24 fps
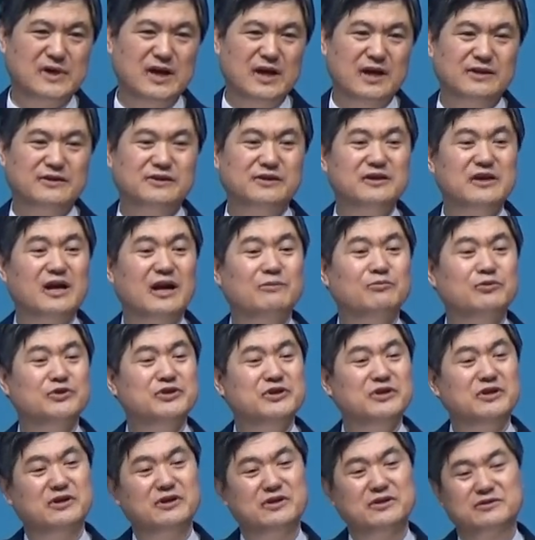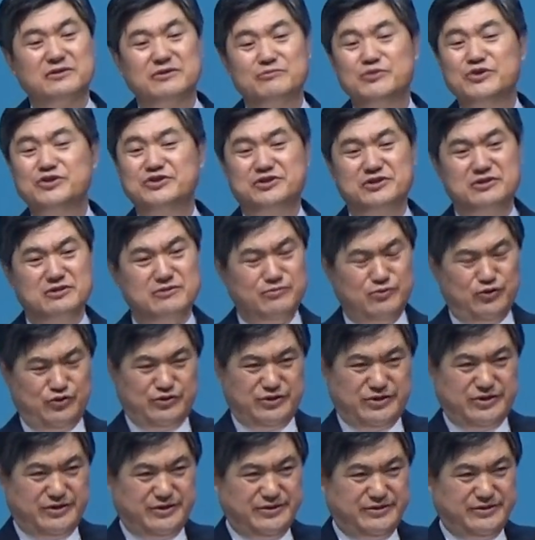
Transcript: 저희 아버지를 그래서 믿지를 못해요.